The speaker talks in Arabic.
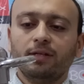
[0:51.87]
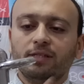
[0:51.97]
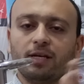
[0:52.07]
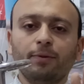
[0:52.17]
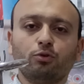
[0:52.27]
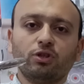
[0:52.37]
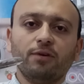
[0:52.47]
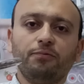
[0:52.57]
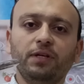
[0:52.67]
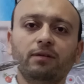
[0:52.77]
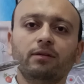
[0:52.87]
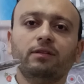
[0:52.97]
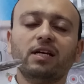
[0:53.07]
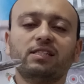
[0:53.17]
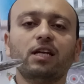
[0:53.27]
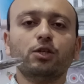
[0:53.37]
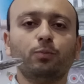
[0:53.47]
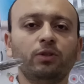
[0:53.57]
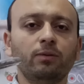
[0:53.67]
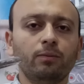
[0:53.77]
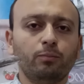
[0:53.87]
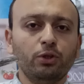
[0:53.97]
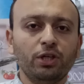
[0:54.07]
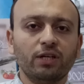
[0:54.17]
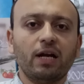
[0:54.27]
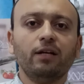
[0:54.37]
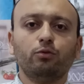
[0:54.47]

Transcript: زي ما انتم شايفين ده ستانلس بونيرا